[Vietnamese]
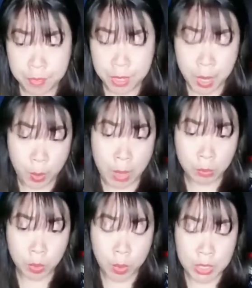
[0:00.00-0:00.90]
Đầu óc
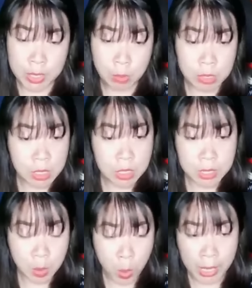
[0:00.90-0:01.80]
tôi giống như
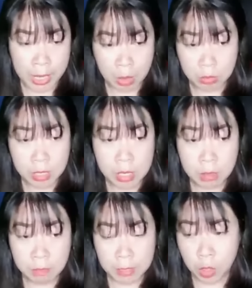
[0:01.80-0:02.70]
dừng hoạt động
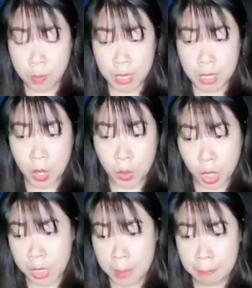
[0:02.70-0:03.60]
và tôi bắt đầu
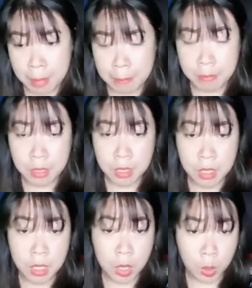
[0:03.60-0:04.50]
nói lắp bắp.
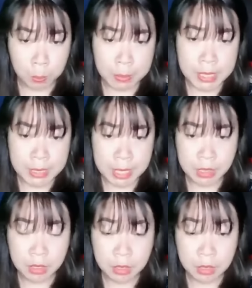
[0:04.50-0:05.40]
Lục Minh Sinh,
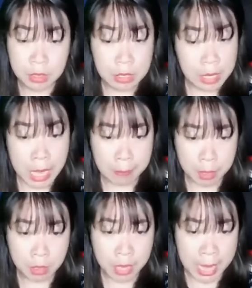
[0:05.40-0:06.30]
em
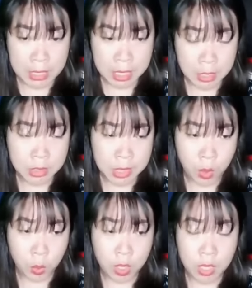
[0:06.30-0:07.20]
nhớ anh rất
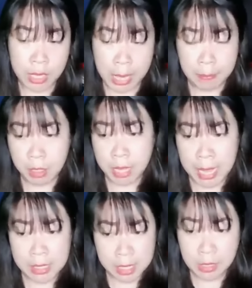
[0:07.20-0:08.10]
nhiều, em nhớ
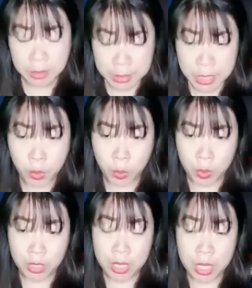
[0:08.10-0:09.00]
anh rất nhiều.
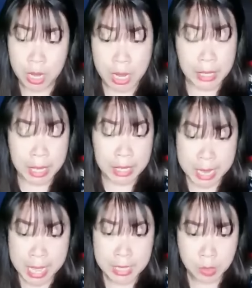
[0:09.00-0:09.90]
Linh Linh
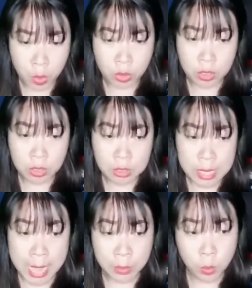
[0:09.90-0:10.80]
đi rồi,
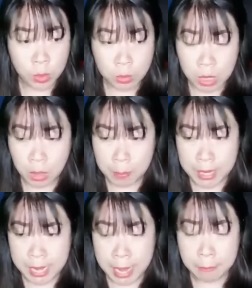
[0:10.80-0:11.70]
anh cũng không ở bên
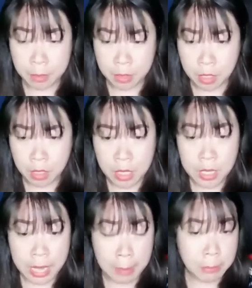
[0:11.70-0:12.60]
em nữa.
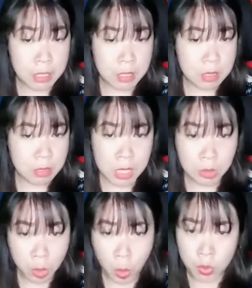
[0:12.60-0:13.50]
Em thật sự rất
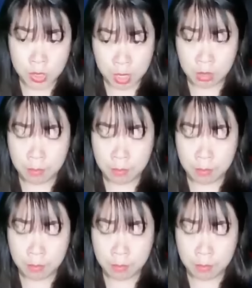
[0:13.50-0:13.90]
khổ sở.